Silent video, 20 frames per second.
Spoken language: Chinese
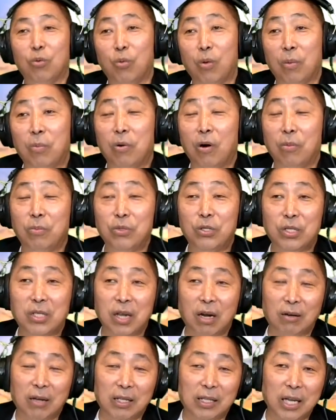我我不知
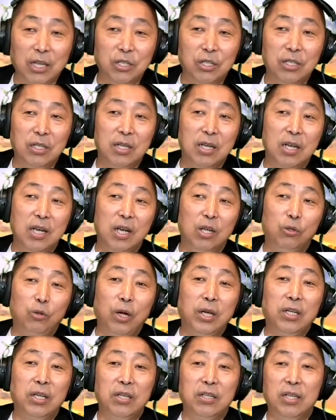道了。但是
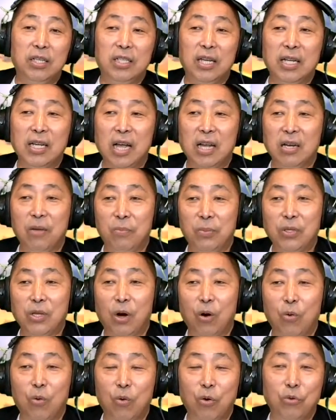推特呢，现在呢，比
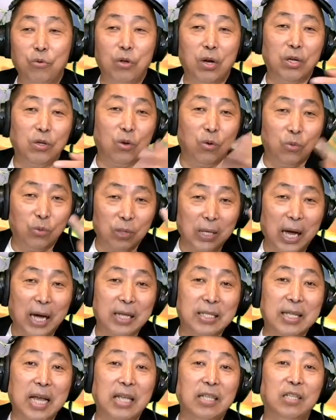较活跃的用户大
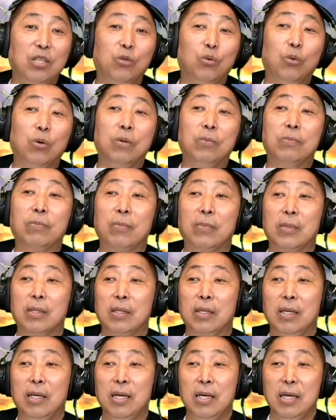概三亿多，
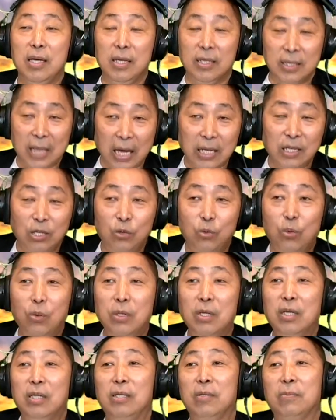三亿
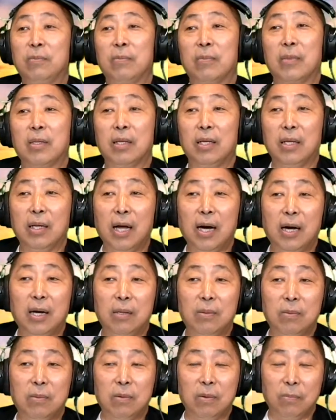多呢，
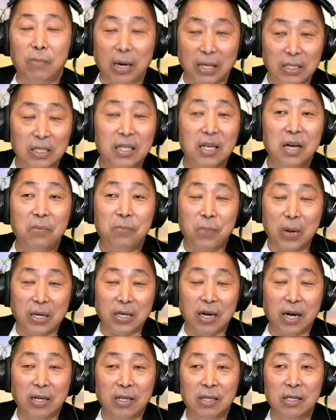那。马斯克
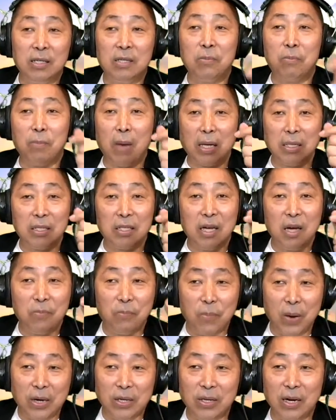本人呢？马斯克
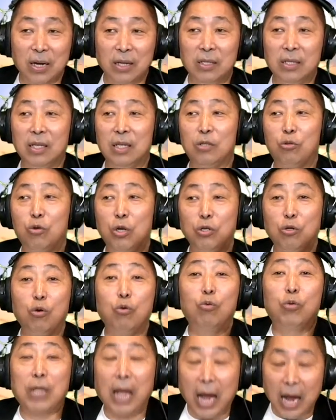本人的追
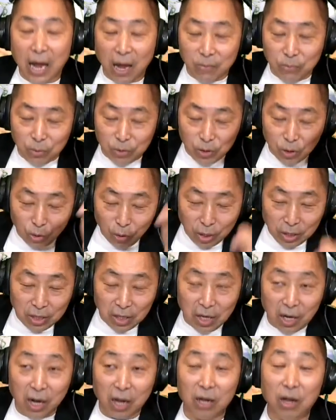踪户，他还不是推
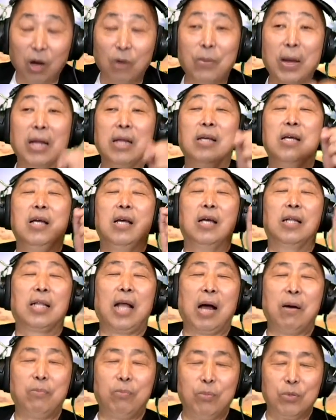特的老板，
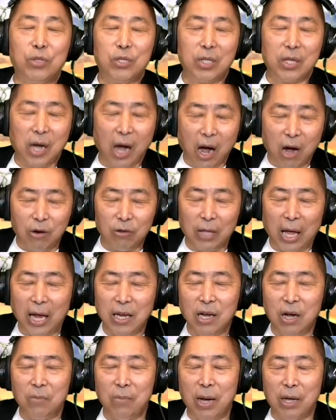他不是靠
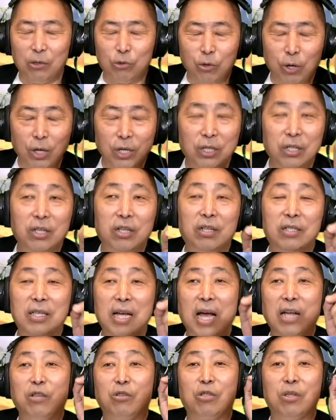他要买推特
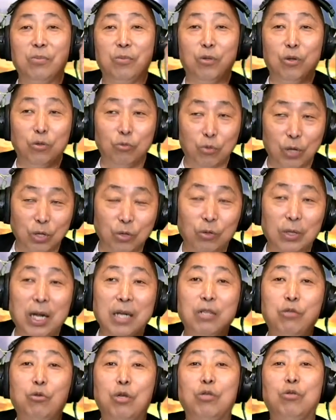才有这么多追踪。他
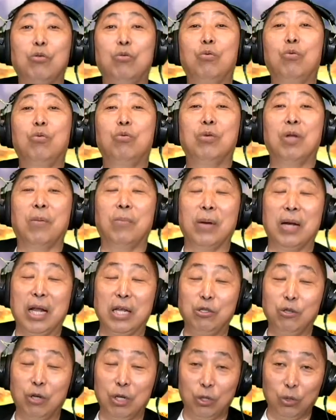的追踪户呢本
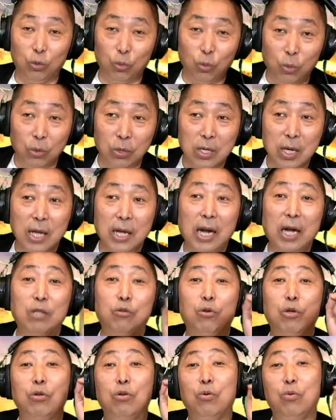来就很多，他的
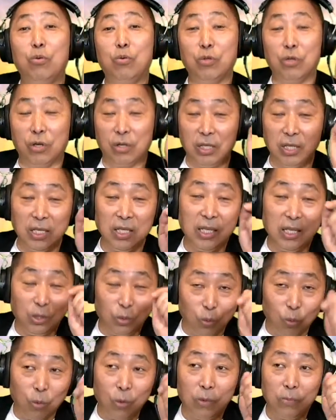追踪户有一亿
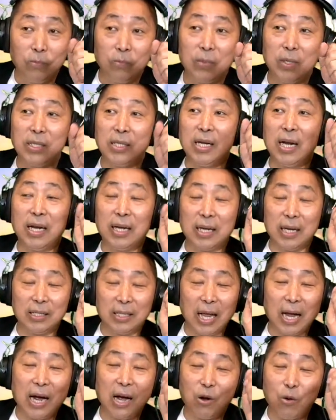多，现在大概
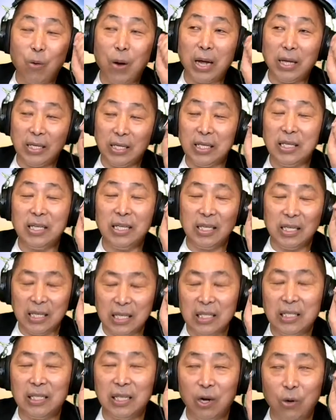大概快一亿
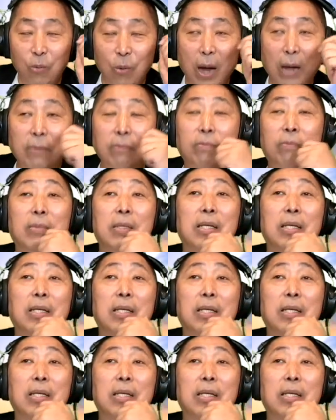一千万。